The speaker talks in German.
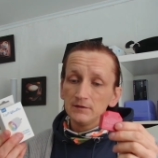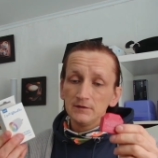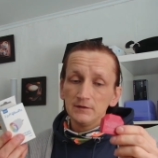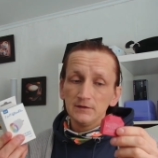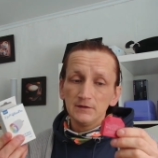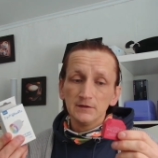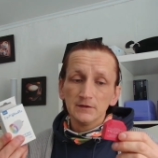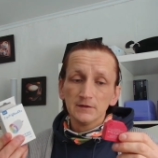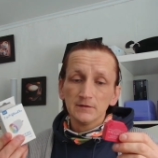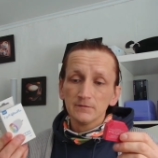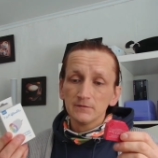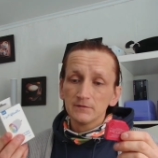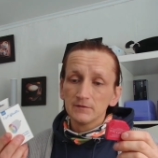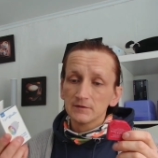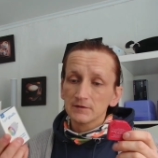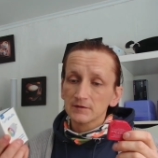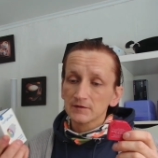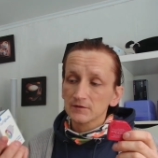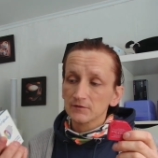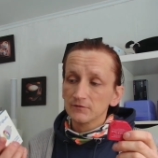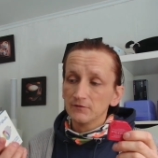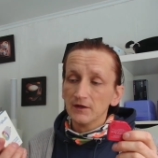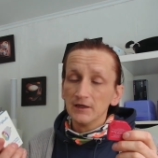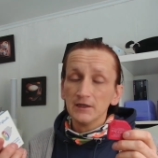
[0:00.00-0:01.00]
hier
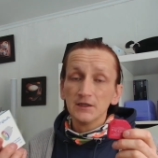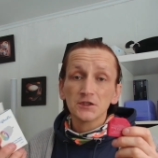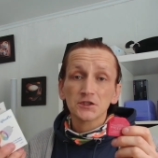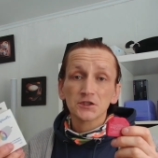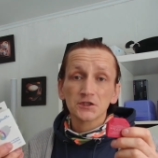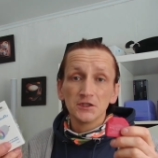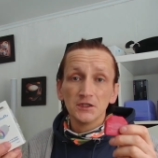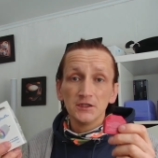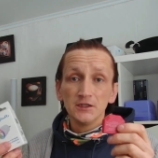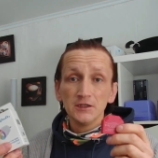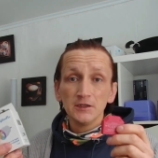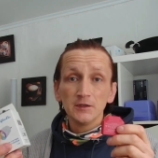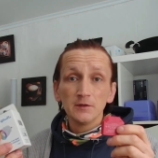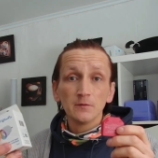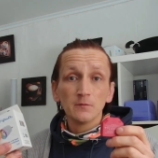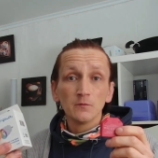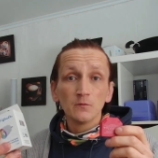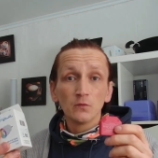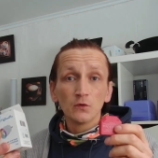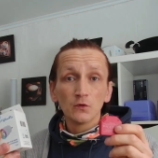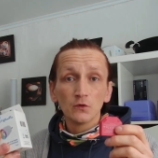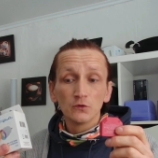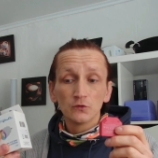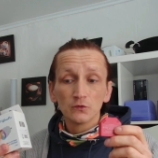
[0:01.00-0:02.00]
zwei
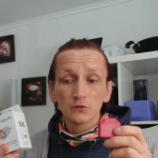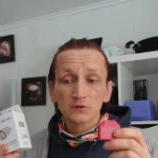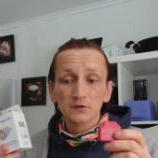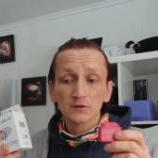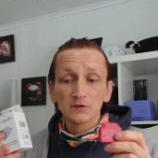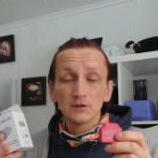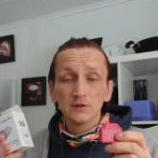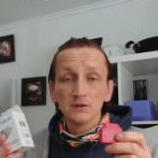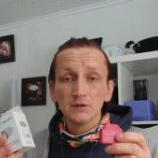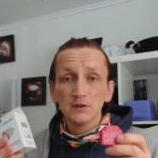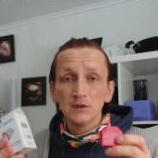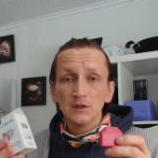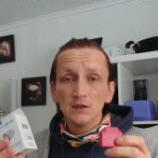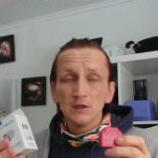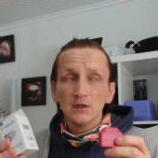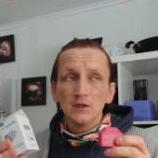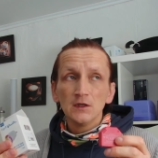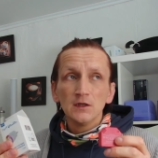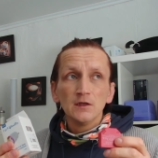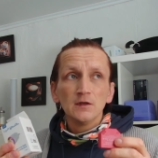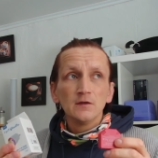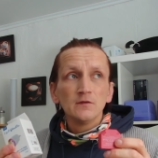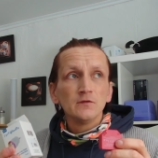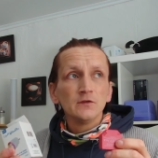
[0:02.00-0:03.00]
Shelly-Produkte,
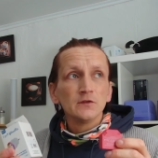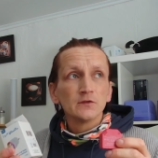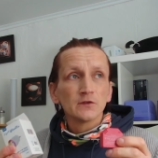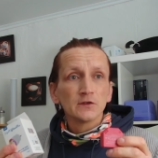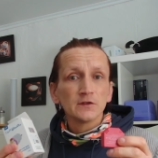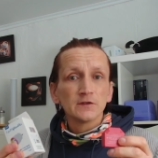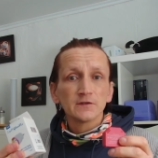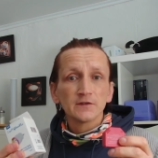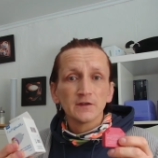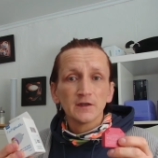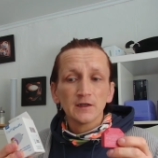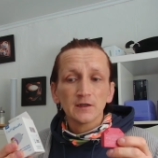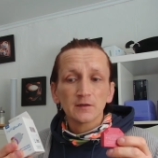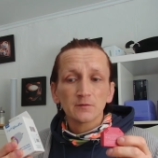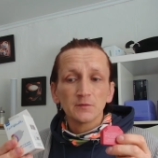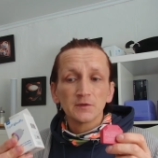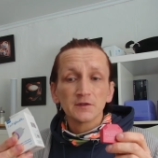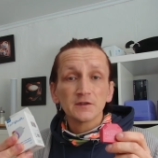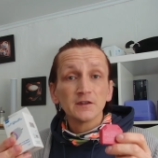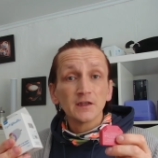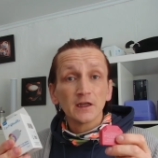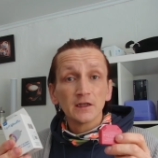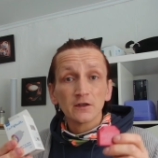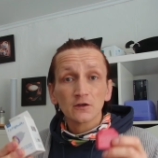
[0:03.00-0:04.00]
wie soll ich sagen,
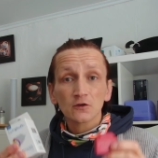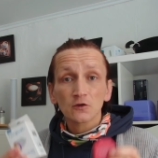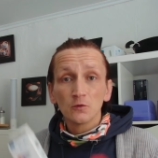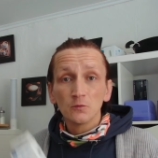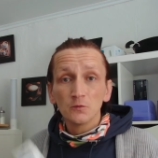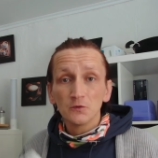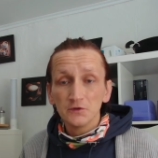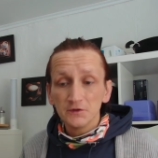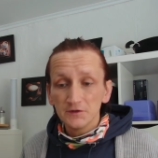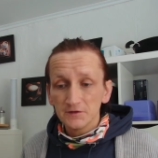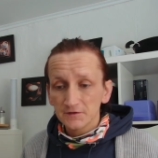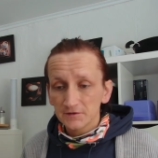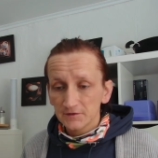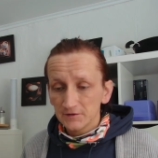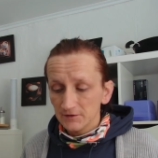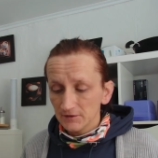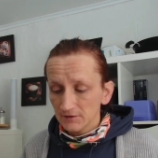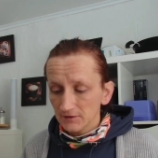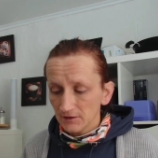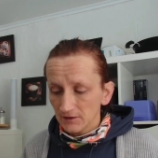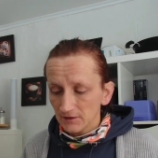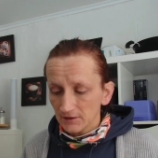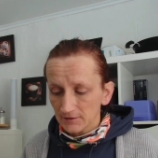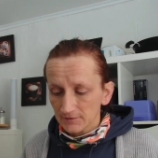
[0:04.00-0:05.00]
miteinander
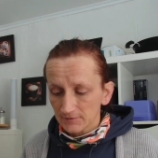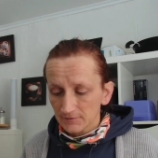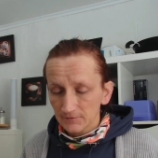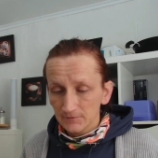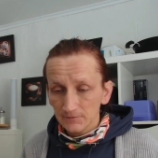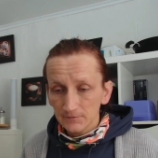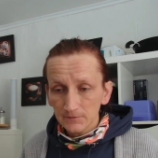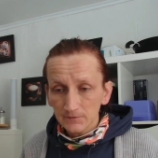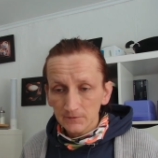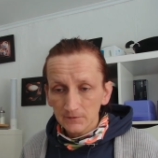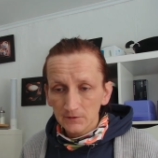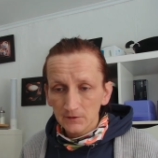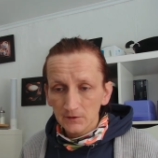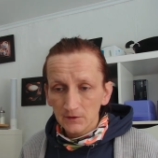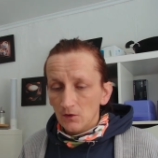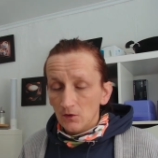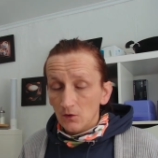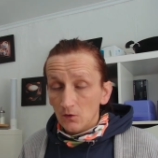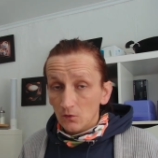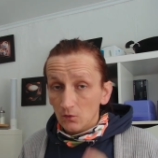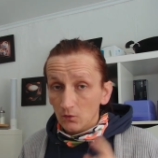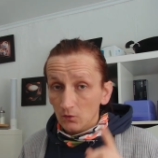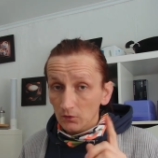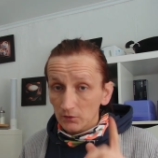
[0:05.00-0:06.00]
kommunizieren lassen
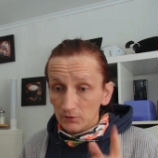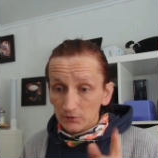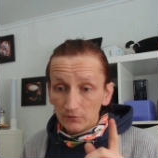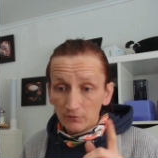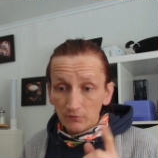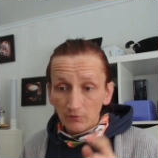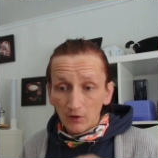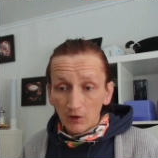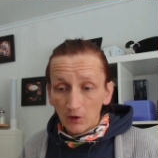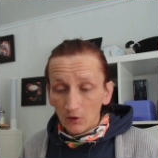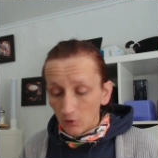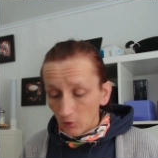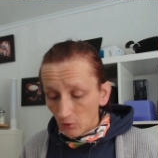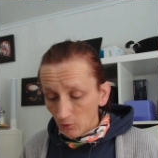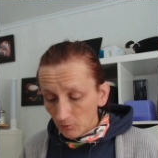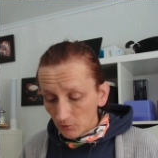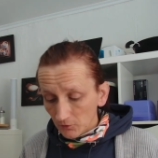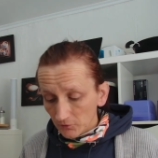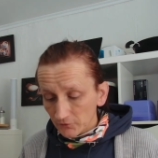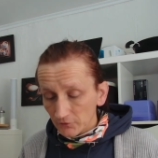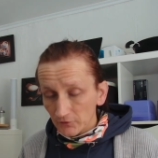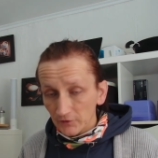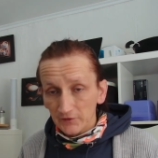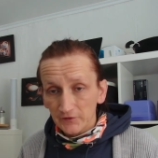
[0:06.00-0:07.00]
und warum
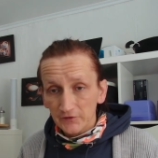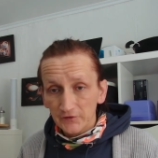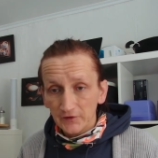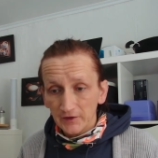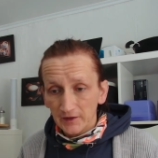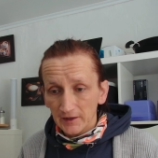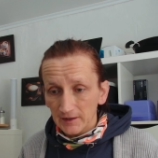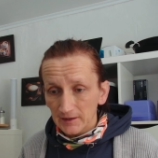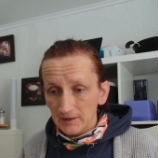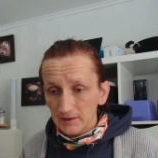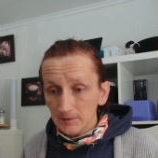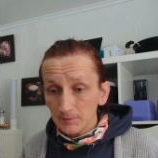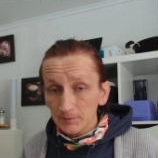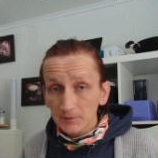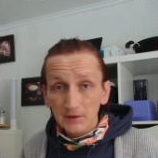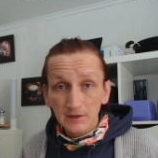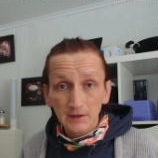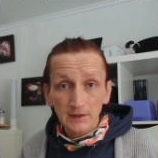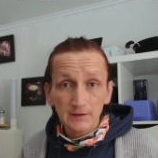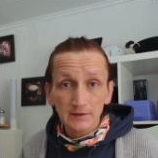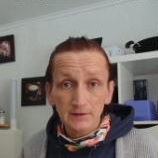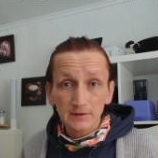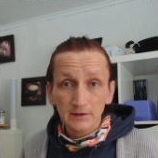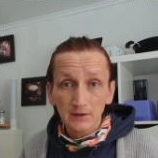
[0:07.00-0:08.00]
und weshalb
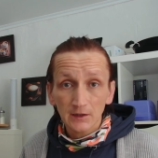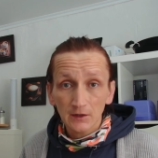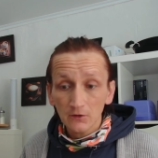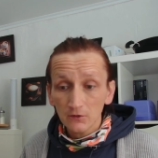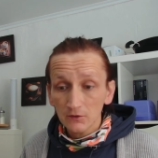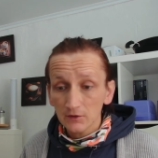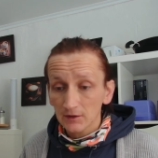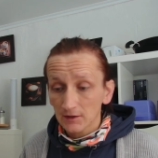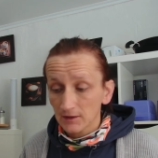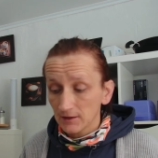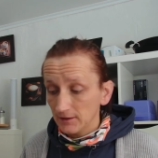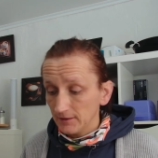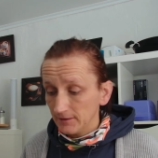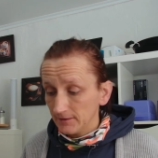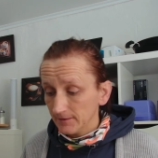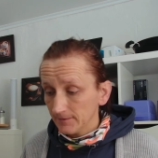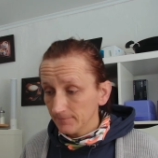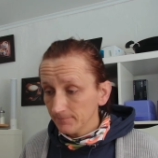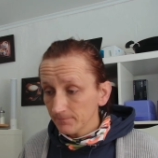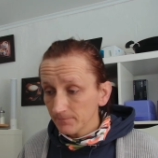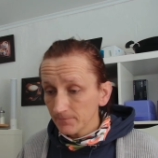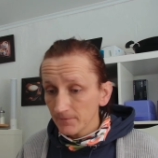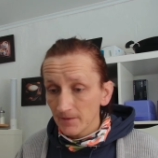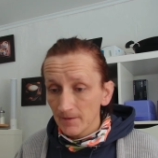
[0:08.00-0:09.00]
kann ich auch
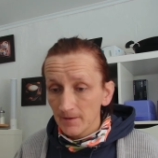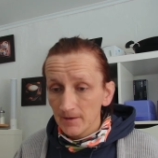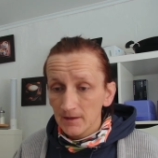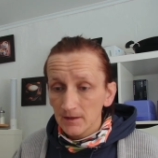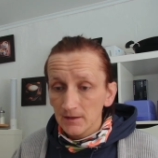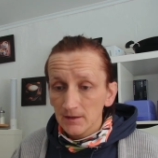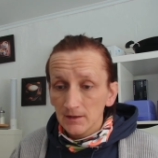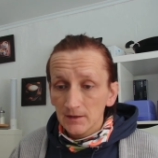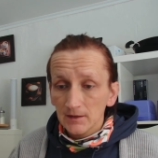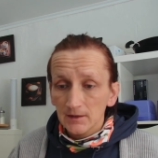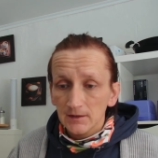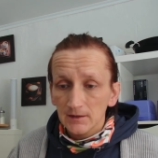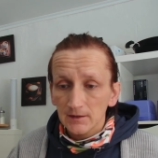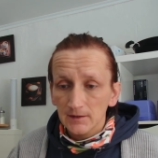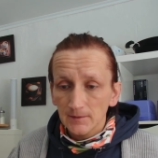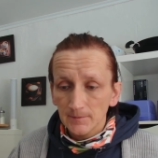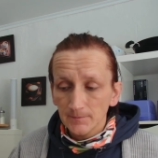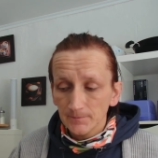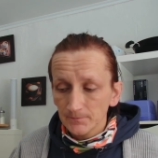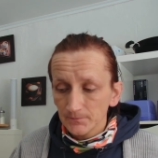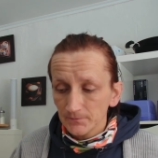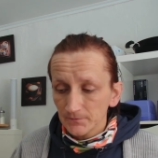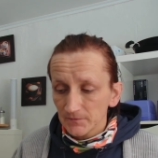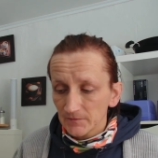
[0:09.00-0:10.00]
erklären.
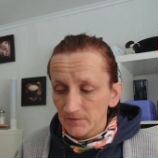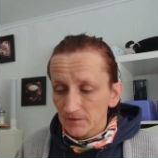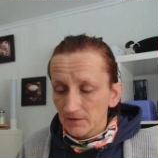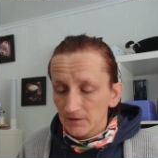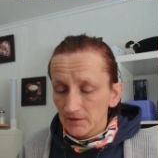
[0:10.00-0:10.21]
Ähm,